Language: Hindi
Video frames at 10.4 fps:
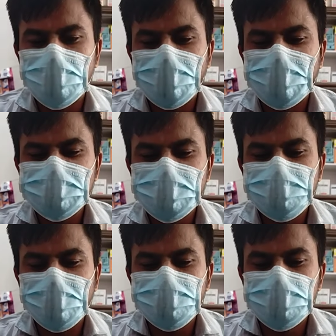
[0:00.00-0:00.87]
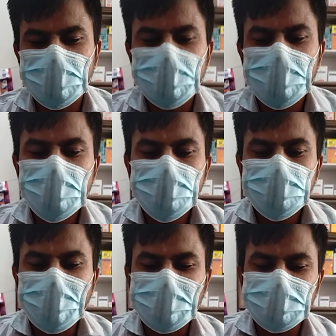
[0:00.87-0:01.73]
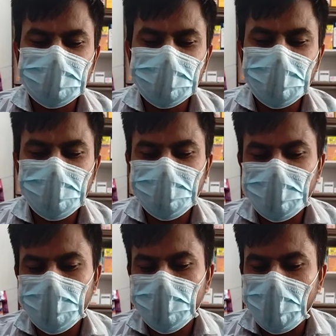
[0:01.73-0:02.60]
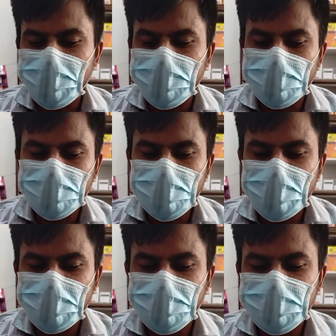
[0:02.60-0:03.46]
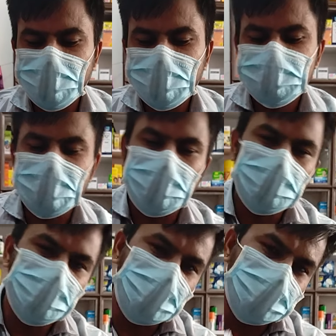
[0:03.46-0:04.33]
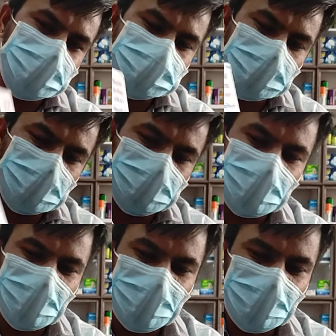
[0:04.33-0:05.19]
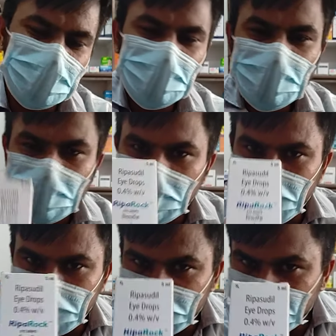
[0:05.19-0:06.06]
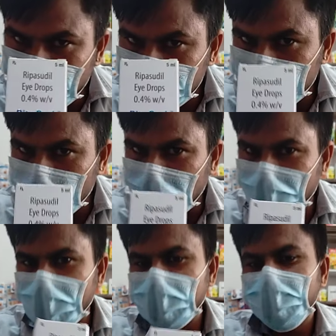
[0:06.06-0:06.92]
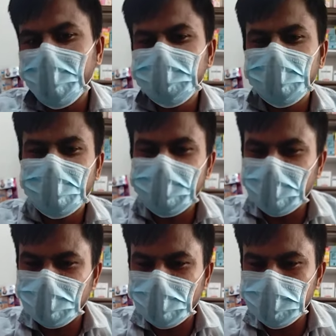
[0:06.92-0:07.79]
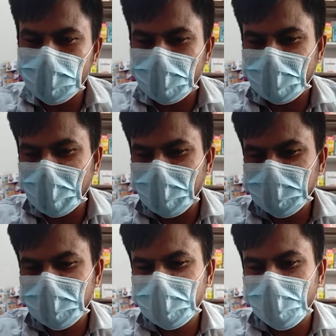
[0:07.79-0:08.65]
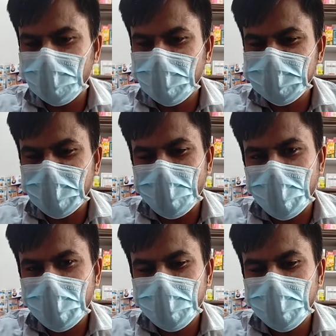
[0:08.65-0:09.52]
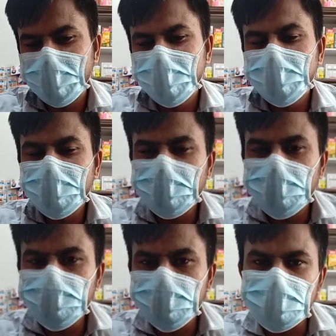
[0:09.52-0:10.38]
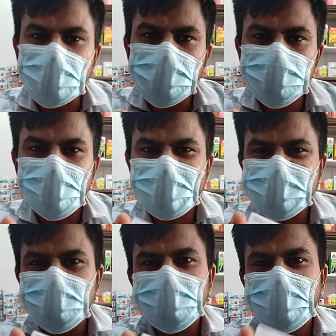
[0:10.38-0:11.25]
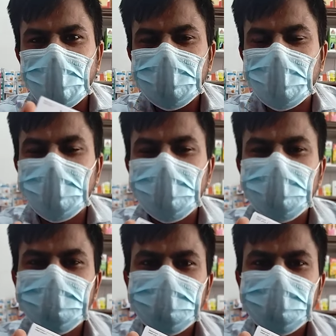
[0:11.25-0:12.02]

नोटिफिकेशन पहुँच जाए तो बात करते हैं रिपार ऑफ आई ड्रॉप के बारे में ये एक सेंट्रल फार्मास्यूटिकल प्राइवेट लिमिटेड कंपनी द्वारा मैन्युफैक्चरिंग की जाती है जो कि नामसिन कंपनी इसके एम आर पी तीन सौ सत्ताईस रुपये के समथिंग आती है यानी